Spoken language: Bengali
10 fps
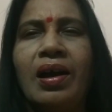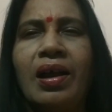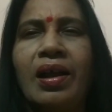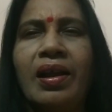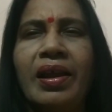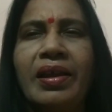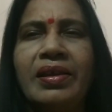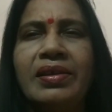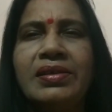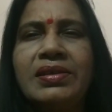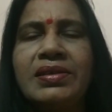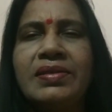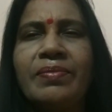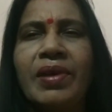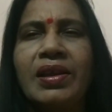আর এই
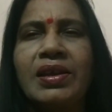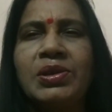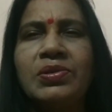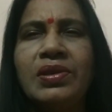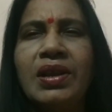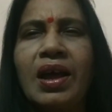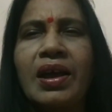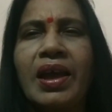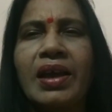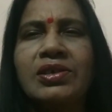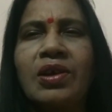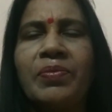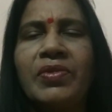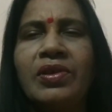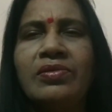মানে কিছুদিন আগে এক
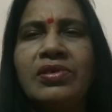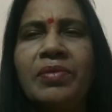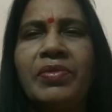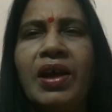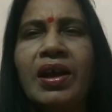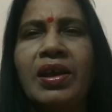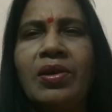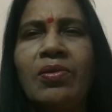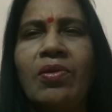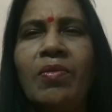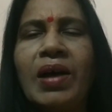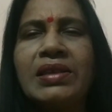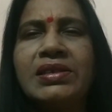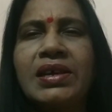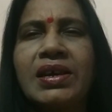সপ্তাহ দু সপ্তাহ আগে ওর
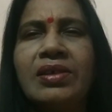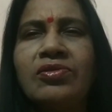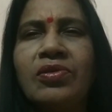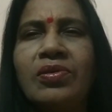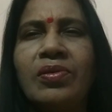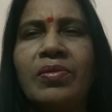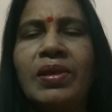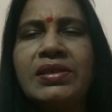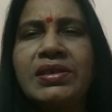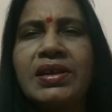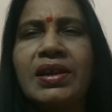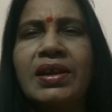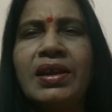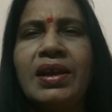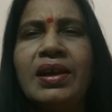বাচ্চাকে ছোট
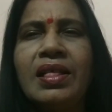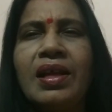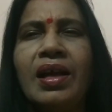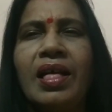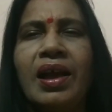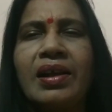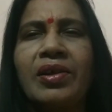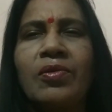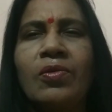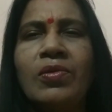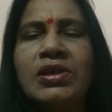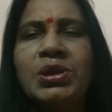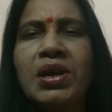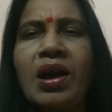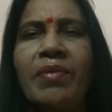বাচ্চাটাকে একটা কুকুর
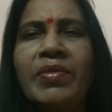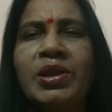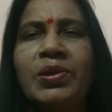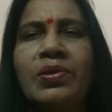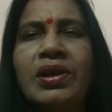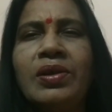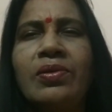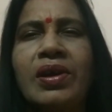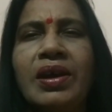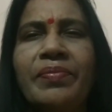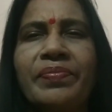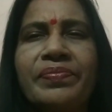এসে কামড়ে ধরে ওকে